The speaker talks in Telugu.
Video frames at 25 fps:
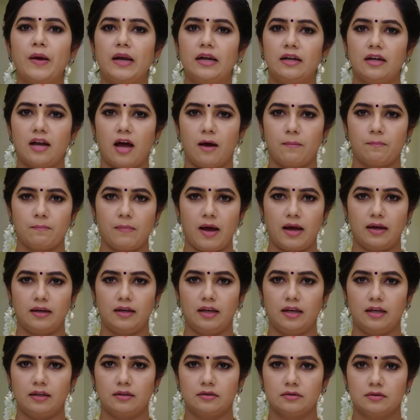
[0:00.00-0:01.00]
గొప్పింటి
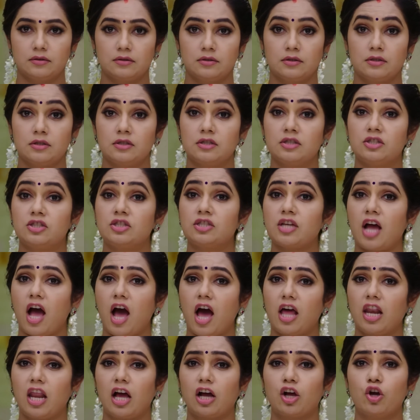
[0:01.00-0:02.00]
అమ్మాయిని
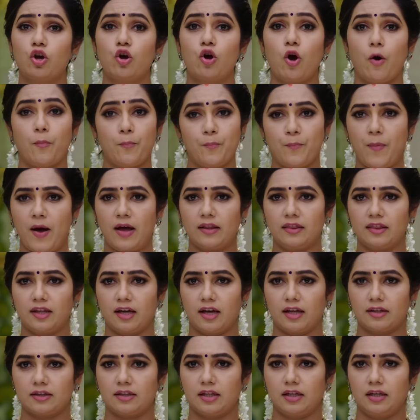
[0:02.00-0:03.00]
చాలా గొప్ప
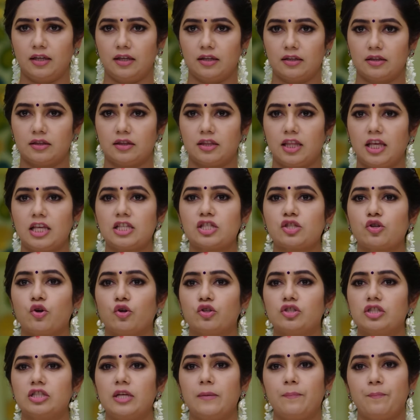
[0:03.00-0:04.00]
అందగత్తెని
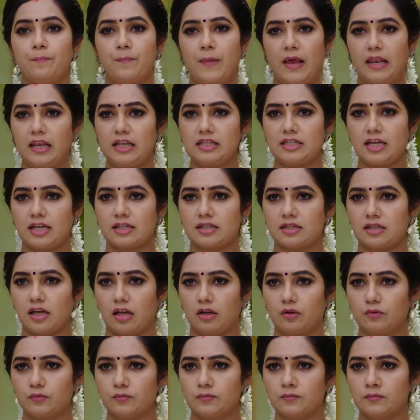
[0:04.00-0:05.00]
తీసుకొచ్చి పెళ్లి
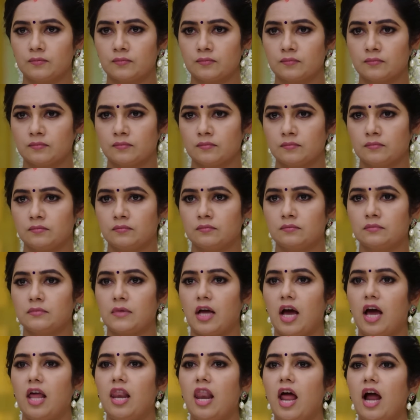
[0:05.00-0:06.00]
చేస్తాను
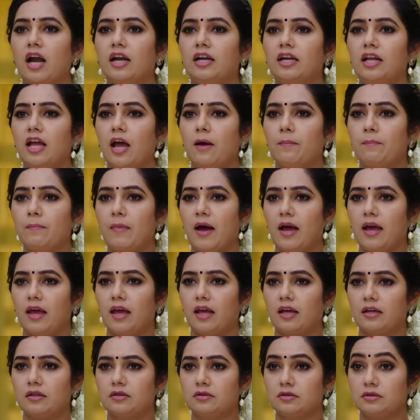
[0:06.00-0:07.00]
అలాంటి
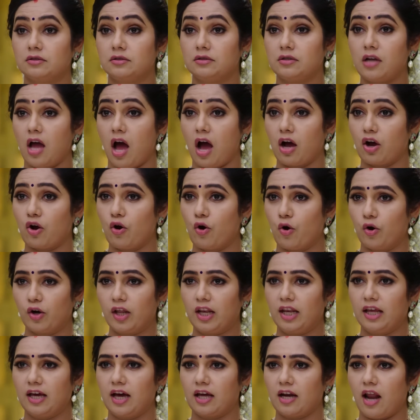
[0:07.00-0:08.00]
అమ్మాయి నాకు
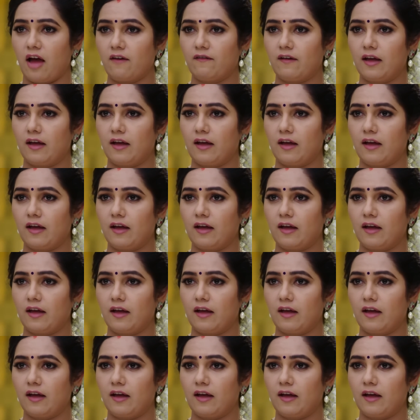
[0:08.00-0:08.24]
కోడలుగా